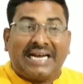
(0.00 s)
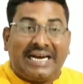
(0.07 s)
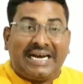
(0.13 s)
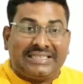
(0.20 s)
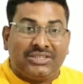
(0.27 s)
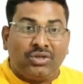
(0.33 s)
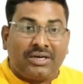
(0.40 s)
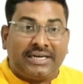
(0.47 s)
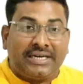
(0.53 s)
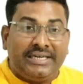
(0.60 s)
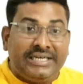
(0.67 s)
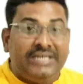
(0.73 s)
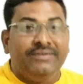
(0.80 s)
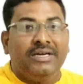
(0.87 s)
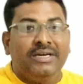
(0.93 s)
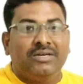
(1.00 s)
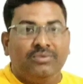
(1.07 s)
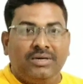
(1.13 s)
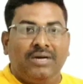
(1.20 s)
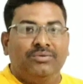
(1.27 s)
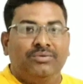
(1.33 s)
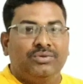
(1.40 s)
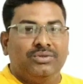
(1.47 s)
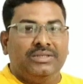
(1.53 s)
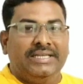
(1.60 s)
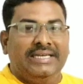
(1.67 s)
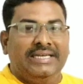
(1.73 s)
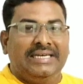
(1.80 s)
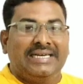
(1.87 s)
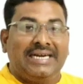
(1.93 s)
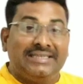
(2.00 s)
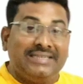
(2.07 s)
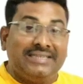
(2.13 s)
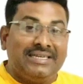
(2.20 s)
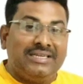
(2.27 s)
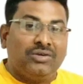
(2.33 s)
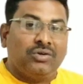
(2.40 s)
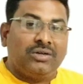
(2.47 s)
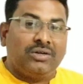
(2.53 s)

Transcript: కథ యొక్క నిడివి ఎక్కువగా ఉంటుంది కథాని